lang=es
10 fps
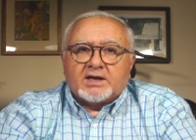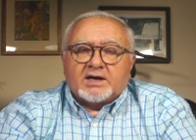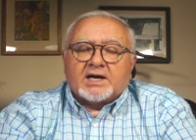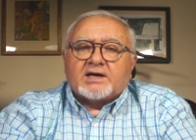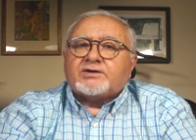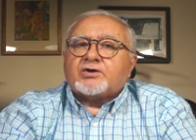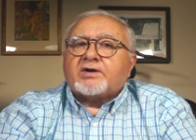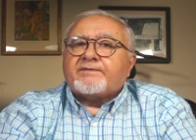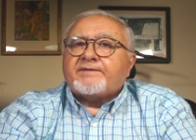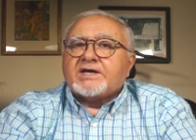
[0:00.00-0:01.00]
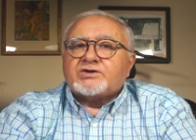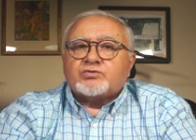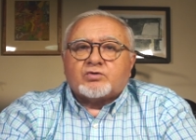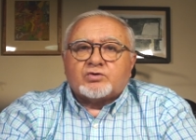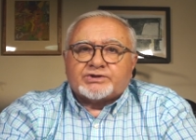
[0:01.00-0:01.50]
La litografía y
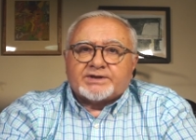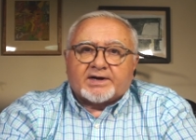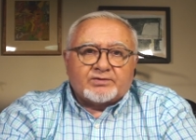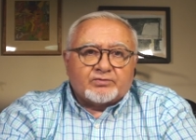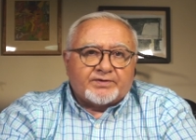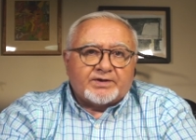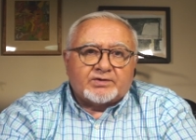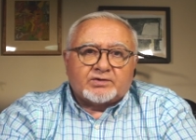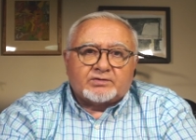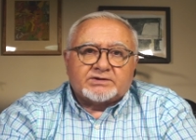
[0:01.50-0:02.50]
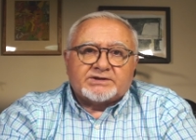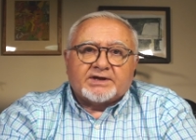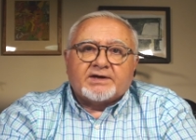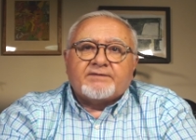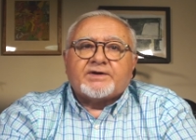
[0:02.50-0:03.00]
su coste reducido
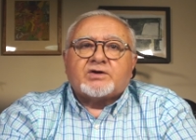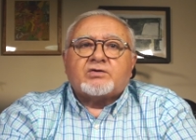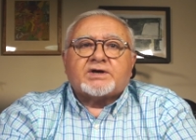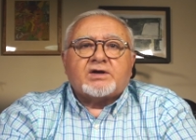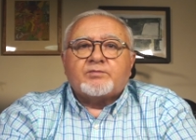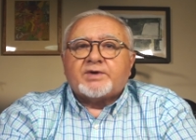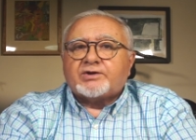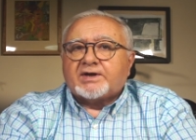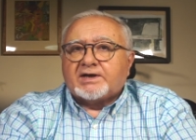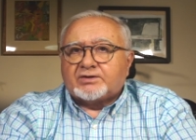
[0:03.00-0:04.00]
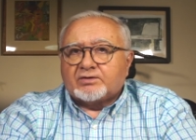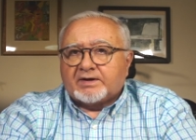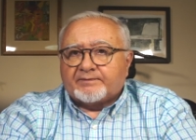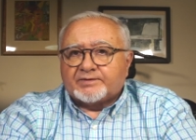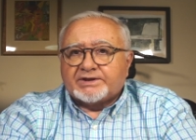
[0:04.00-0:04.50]
significó que el número de
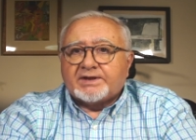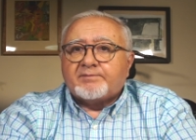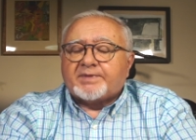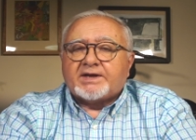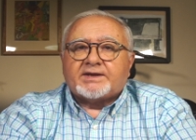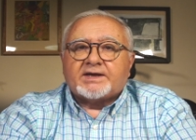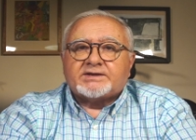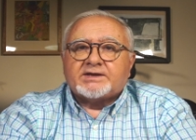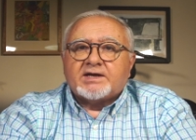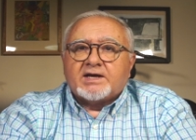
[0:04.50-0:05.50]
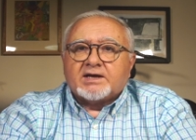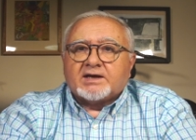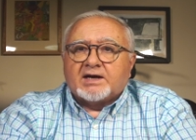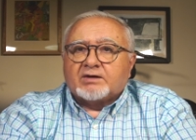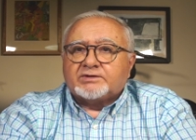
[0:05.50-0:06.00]
litógrafos y de imprentas
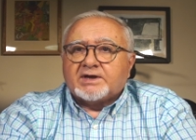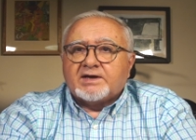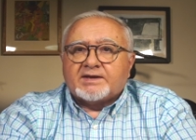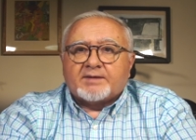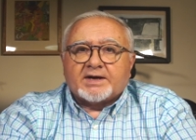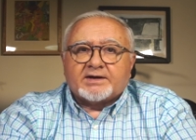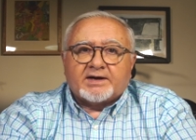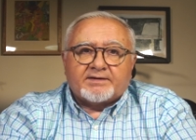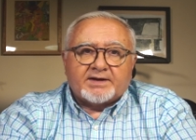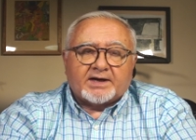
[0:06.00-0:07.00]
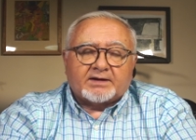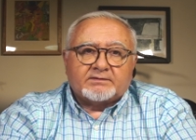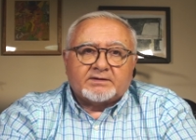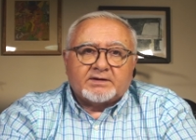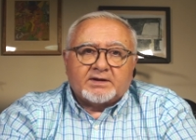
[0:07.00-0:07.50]
que la utilizaban creciera.
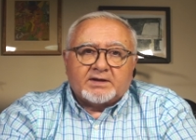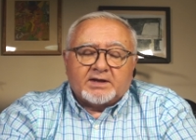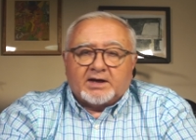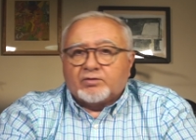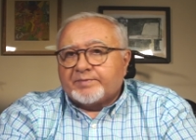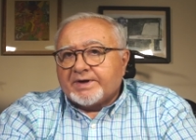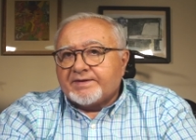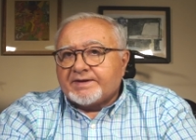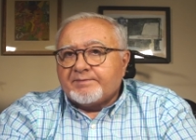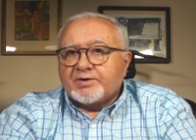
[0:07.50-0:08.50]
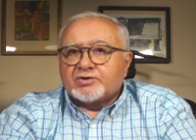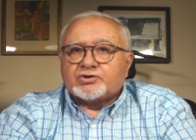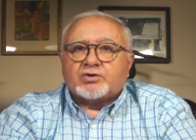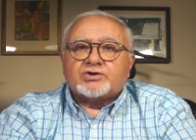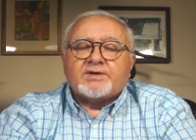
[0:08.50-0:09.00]
En un principio
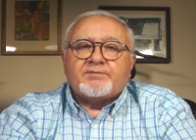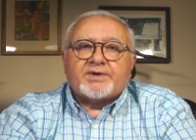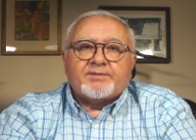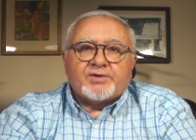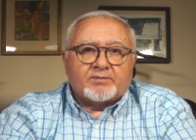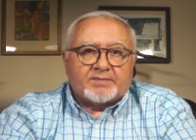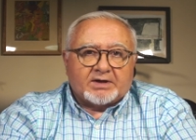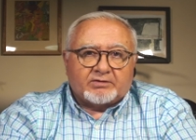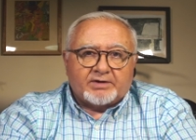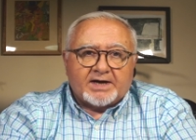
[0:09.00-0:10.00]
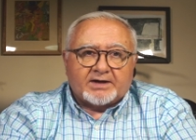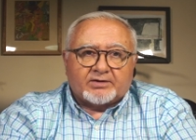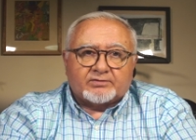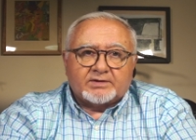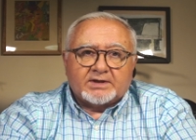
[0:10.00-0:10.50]
solo se imprimió en blanco y
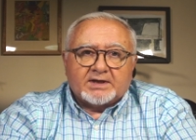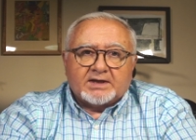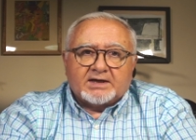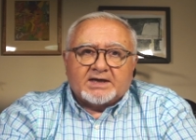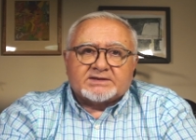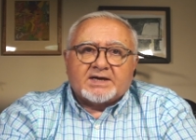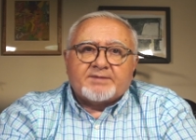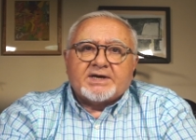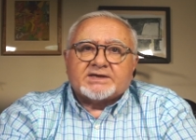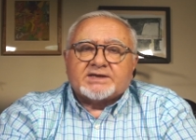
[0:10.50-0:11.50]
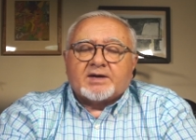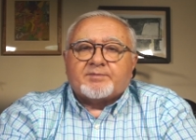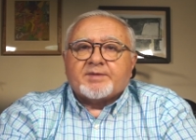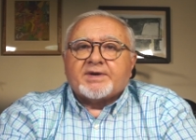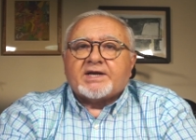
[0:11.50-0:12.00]
negro. Las láminas de
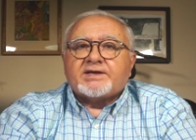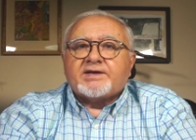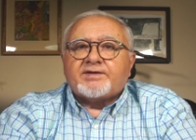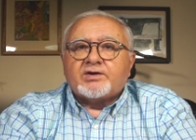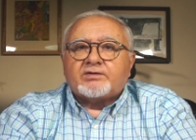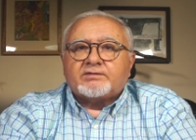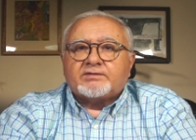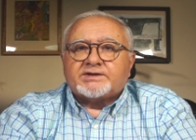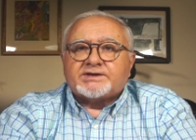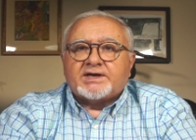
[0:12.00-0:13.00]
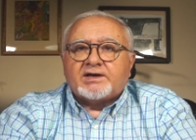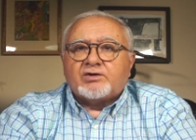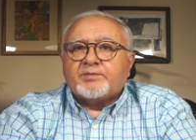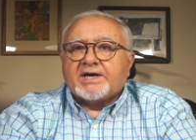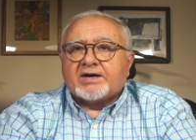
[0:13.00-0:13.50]
la primera edición se
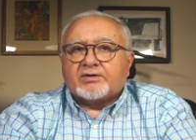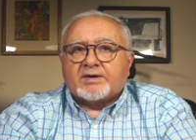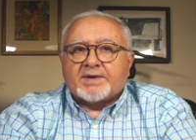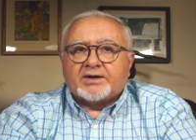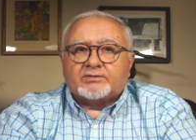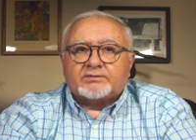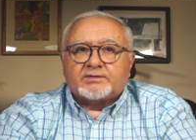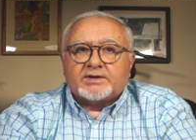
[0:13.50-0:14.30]
iluminaron a mano.